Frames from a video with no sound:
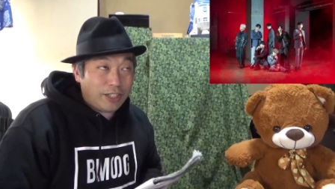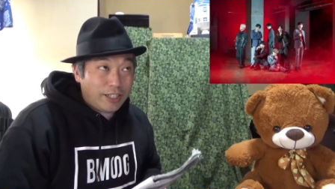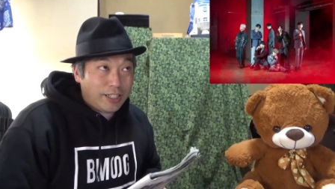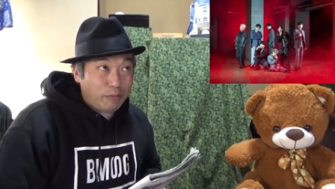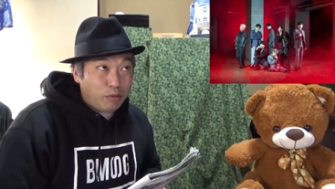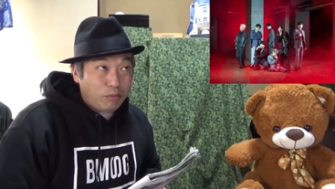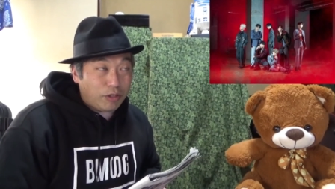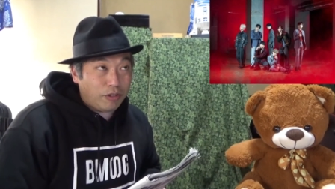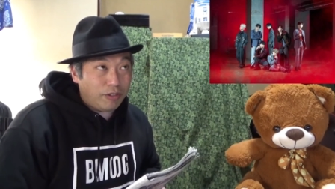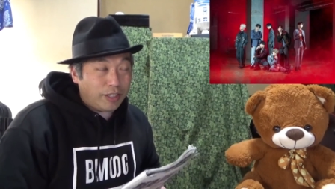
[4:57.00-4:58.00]
的な新聞も
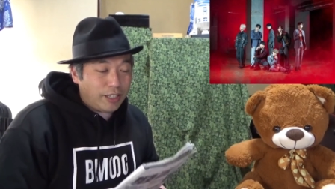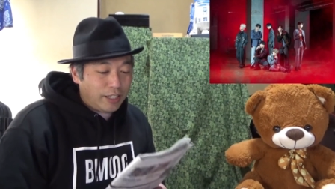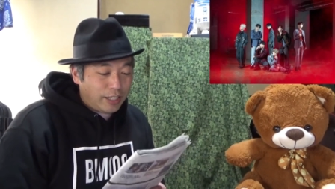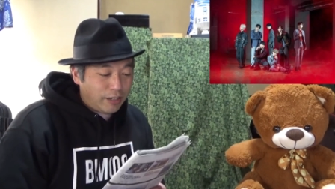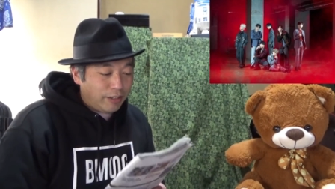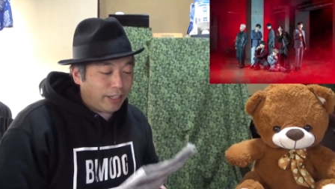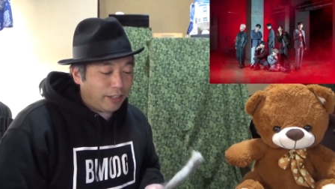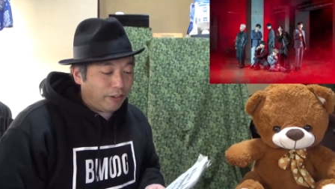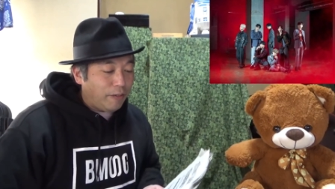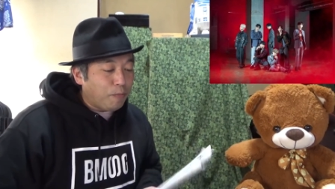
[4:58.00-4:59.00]
その時代にできてるんだ
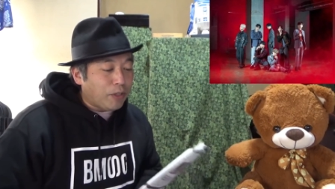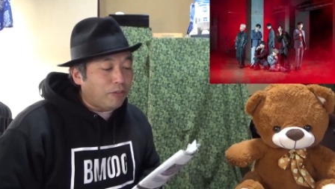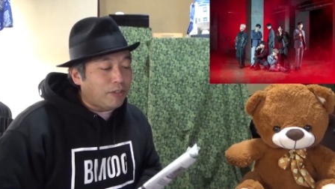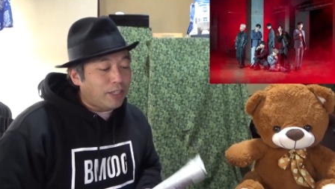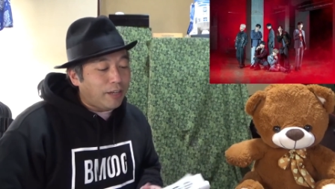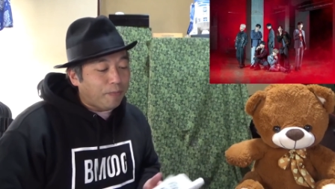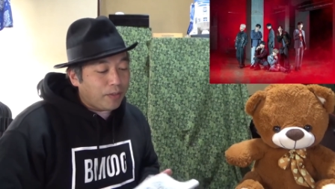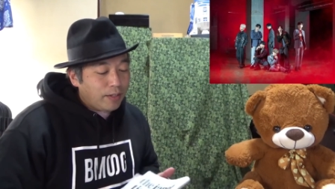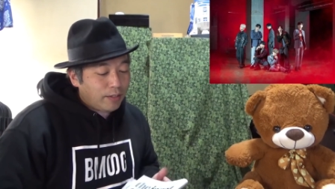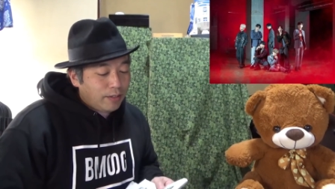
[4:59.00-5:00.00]
けど、まあ当時、
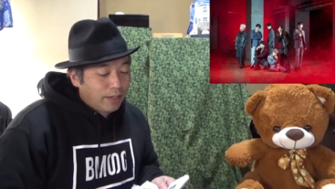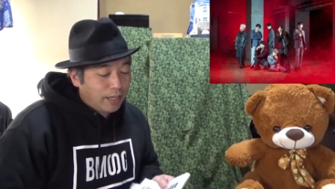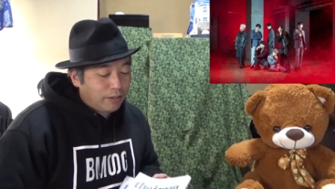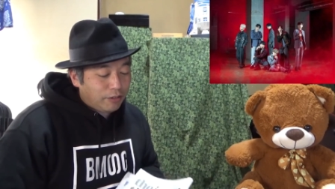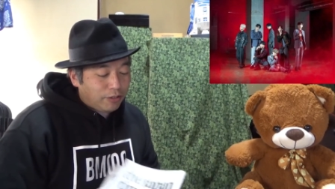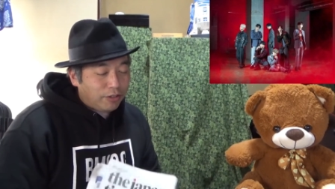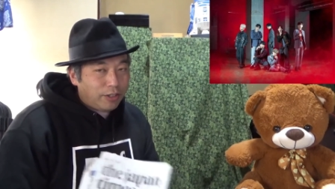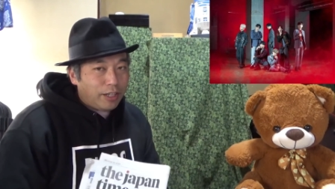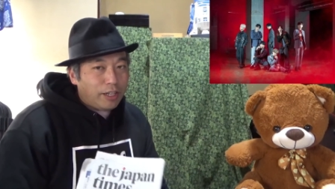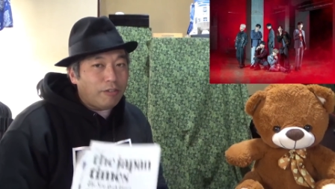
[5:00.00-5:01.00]
あの、要す
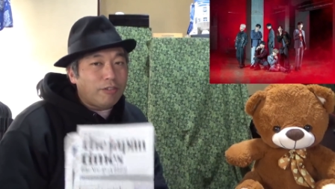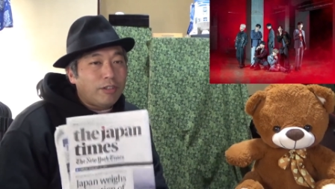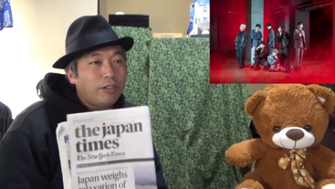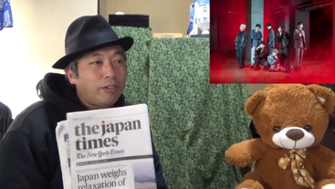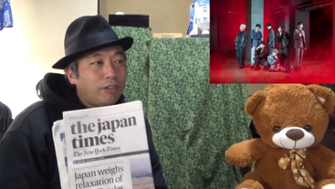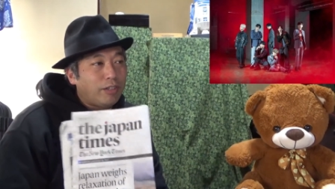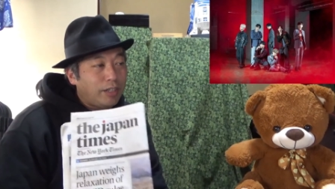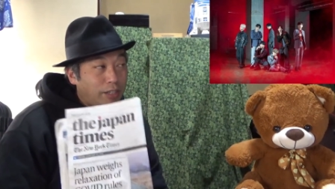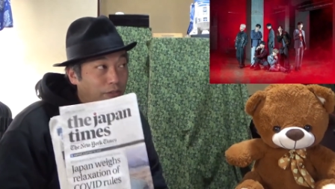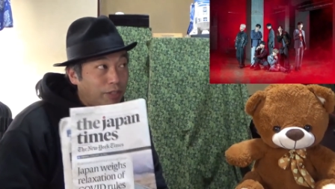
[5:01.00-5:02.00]
るに日本の、
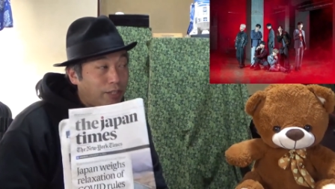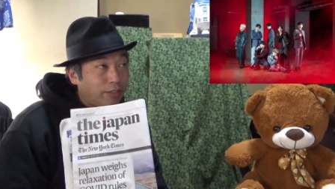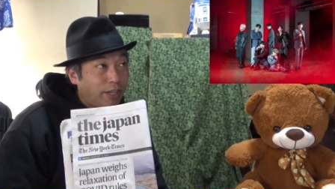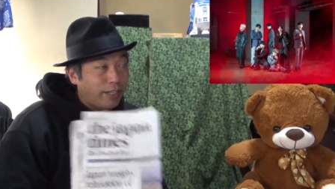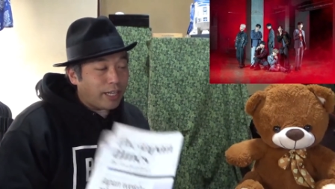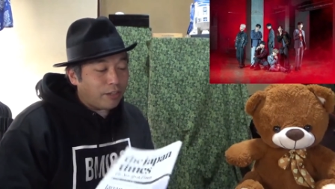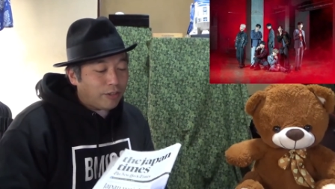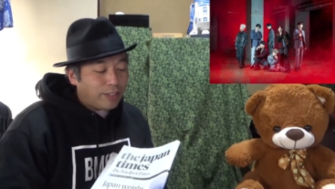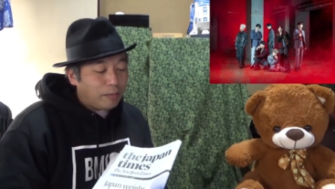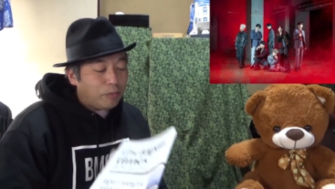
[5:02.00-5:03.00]
日本に住んでる外
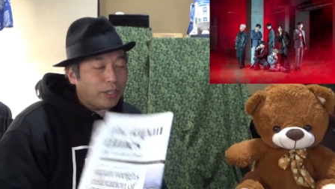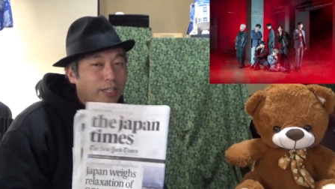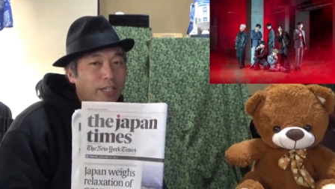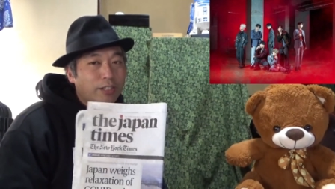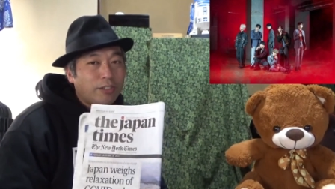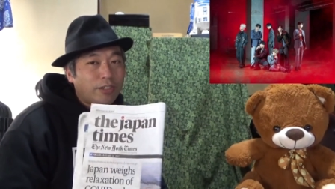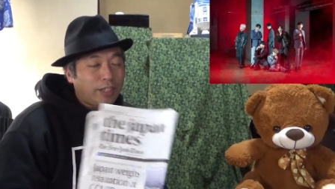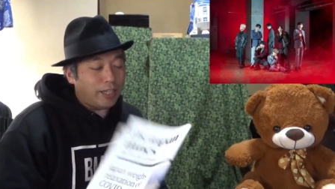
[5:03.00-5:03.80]
国人向けに作って